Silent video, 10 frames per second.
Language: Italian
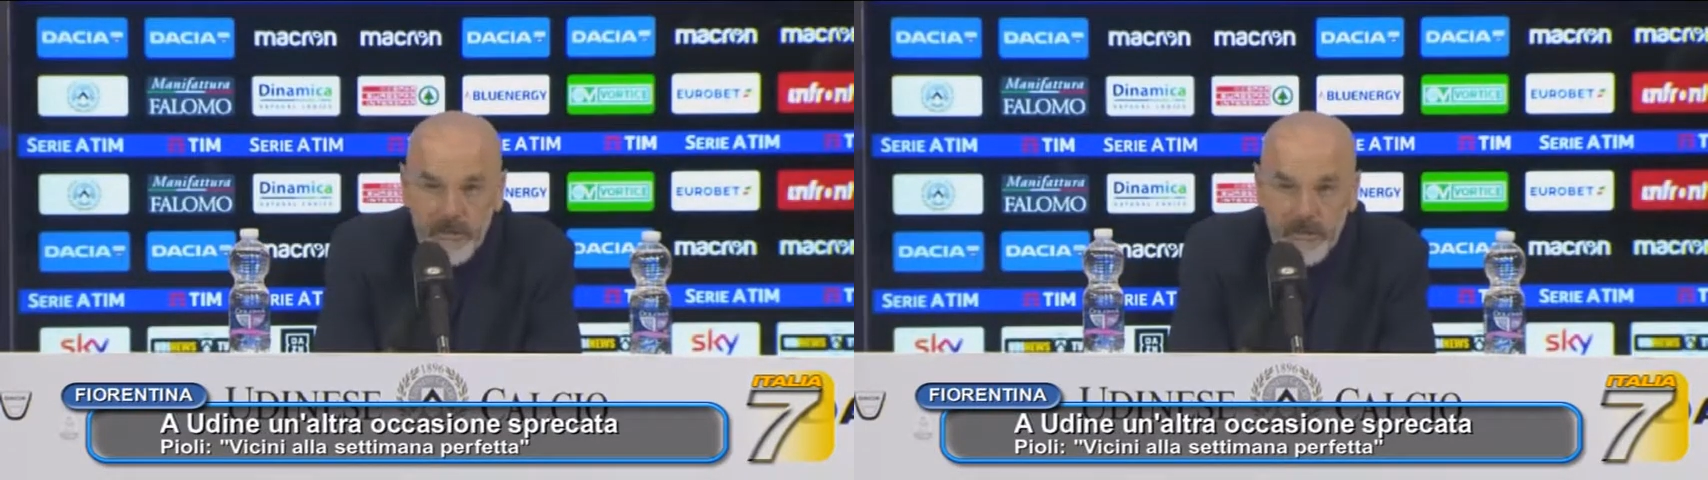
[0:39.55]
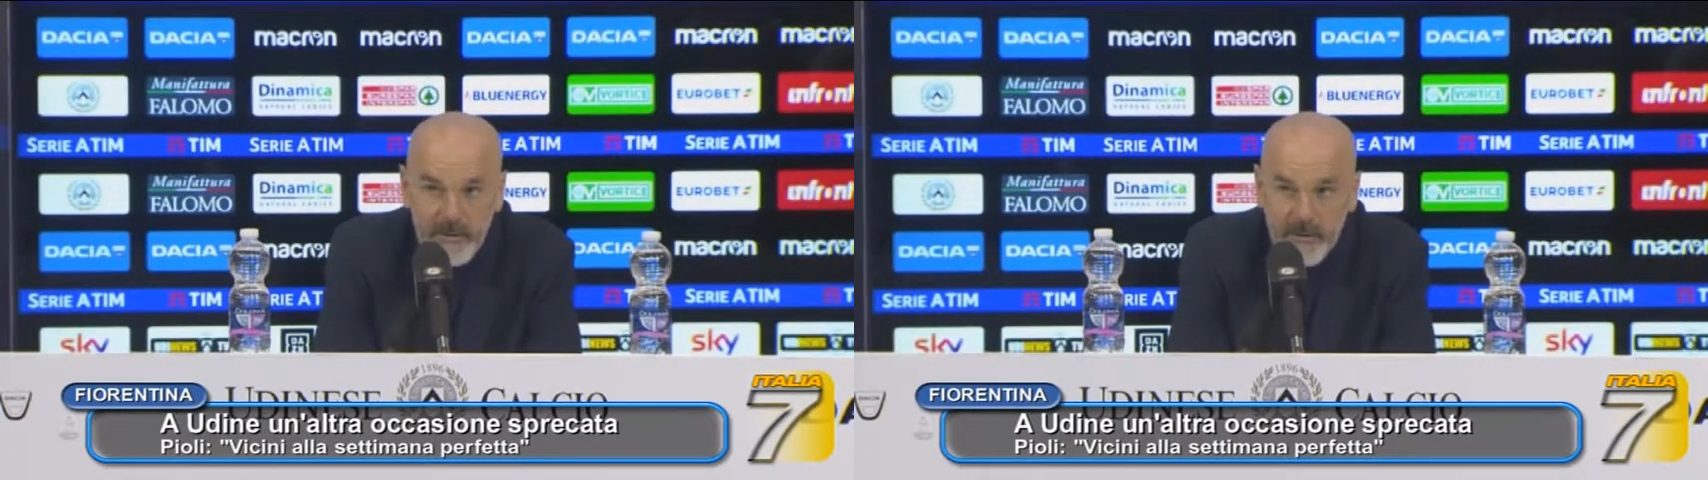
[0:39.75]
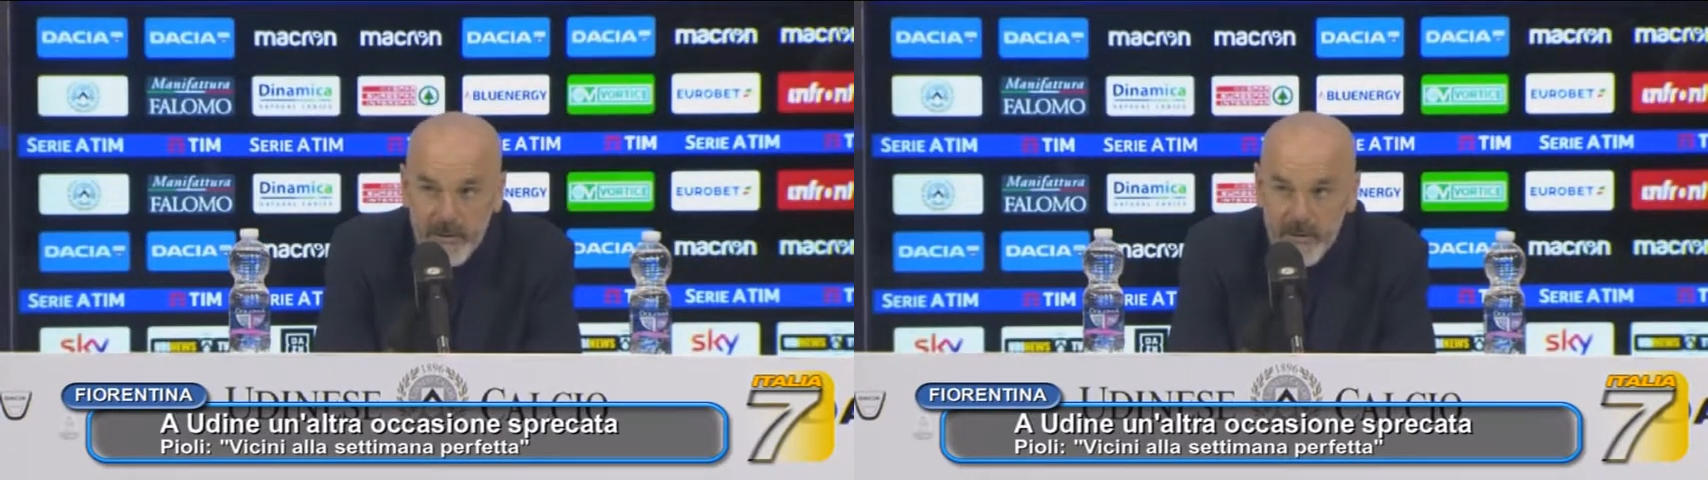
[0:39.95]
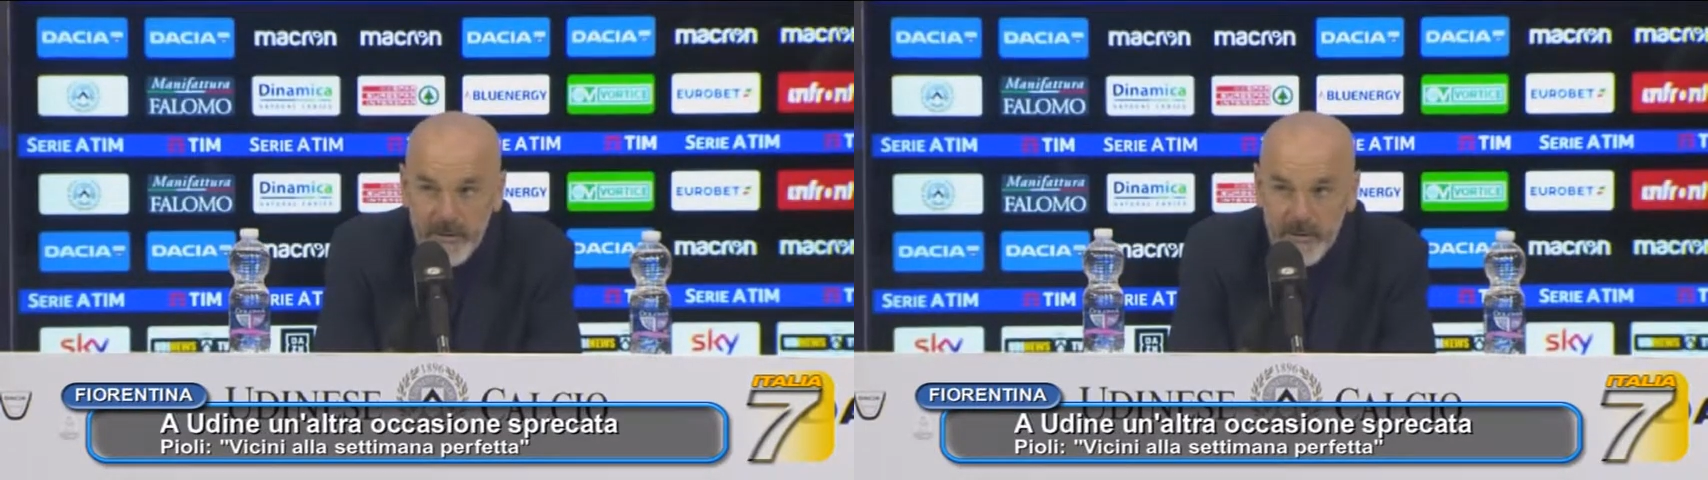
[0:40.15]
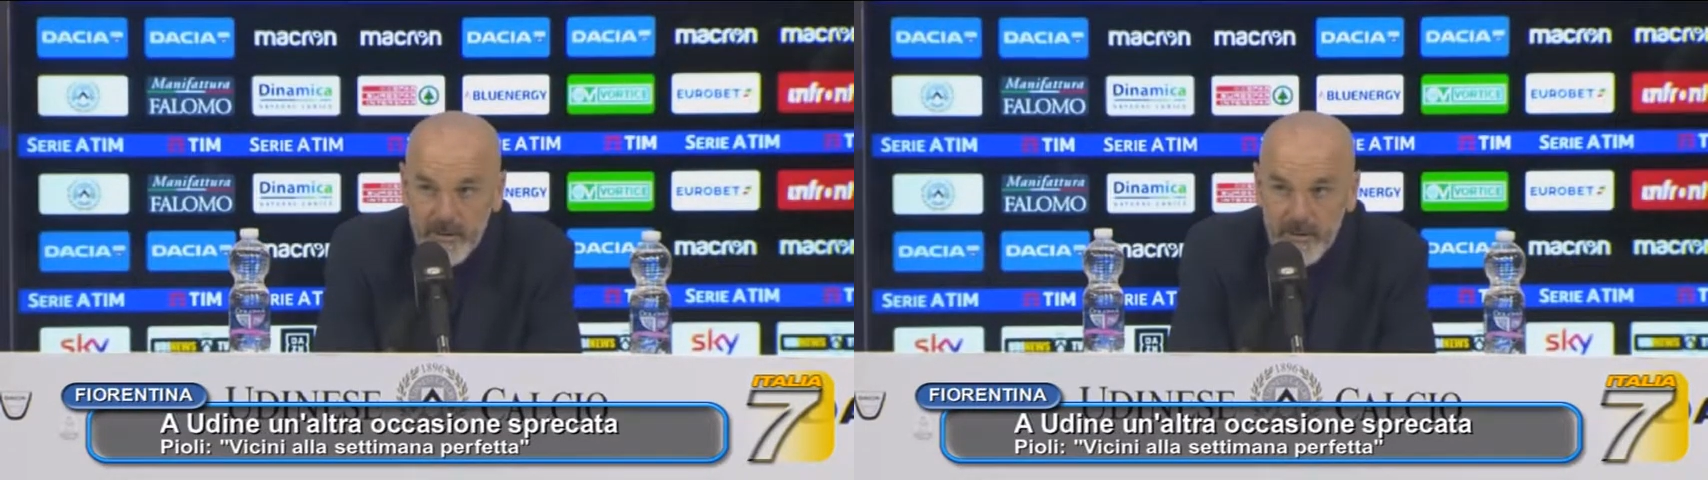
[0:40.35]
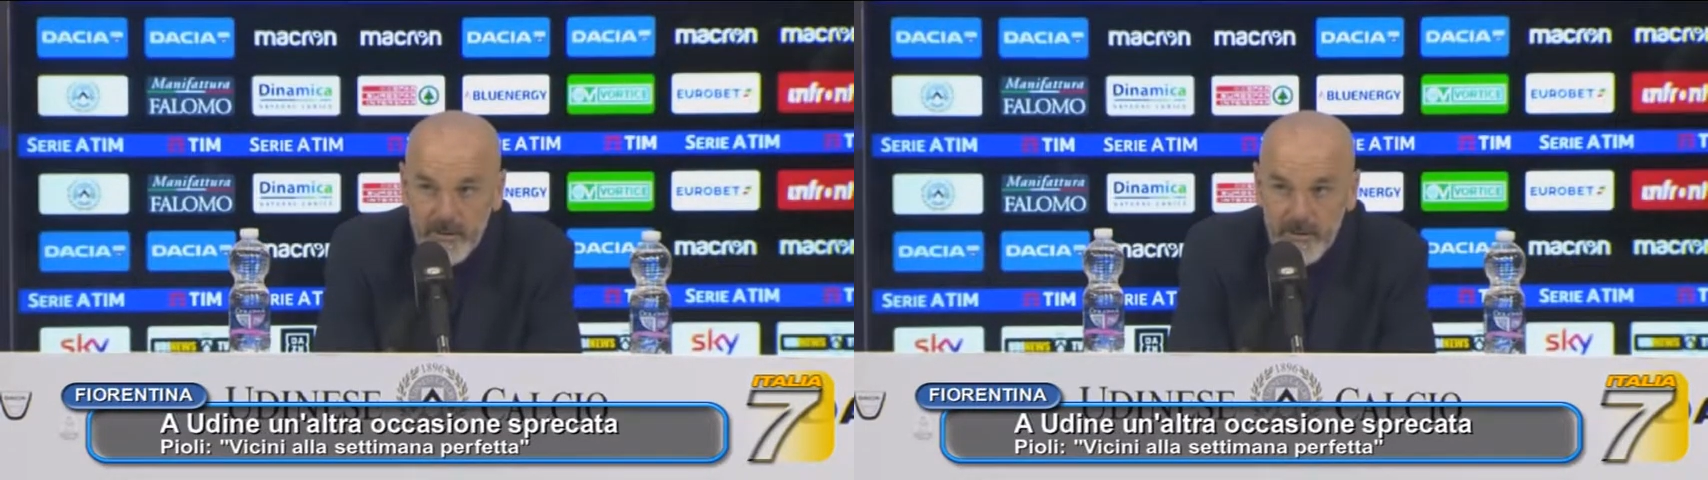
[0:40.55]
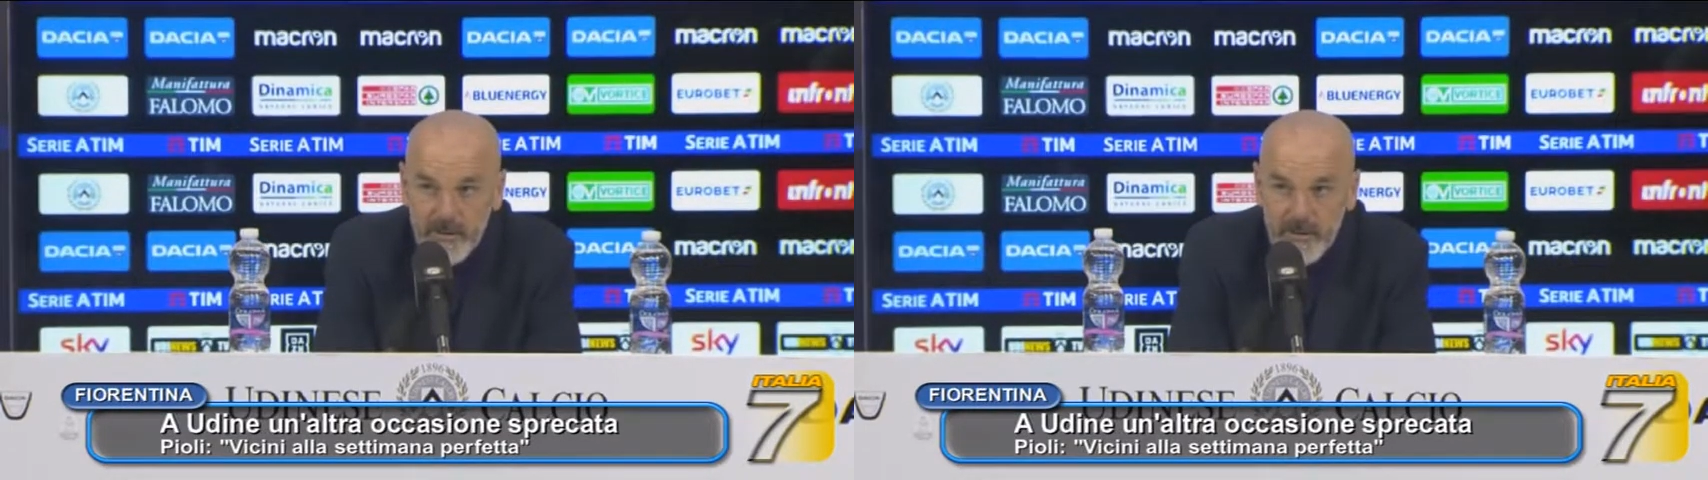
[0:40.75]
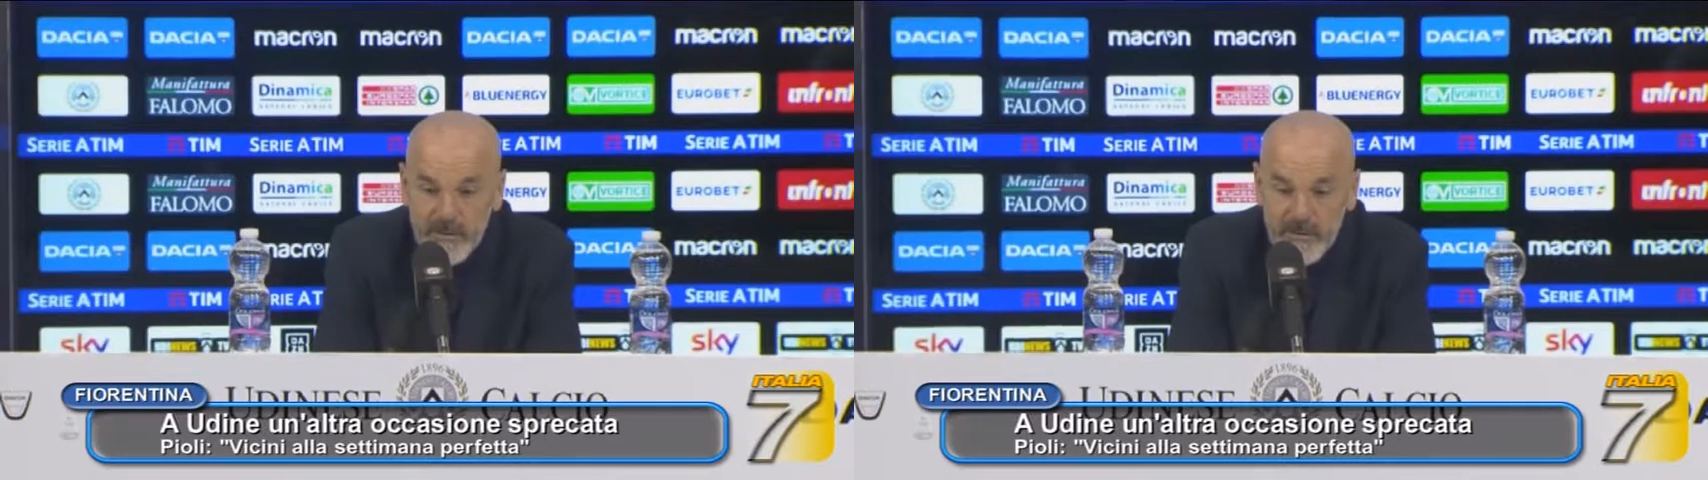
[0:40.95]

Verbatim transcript: partite di,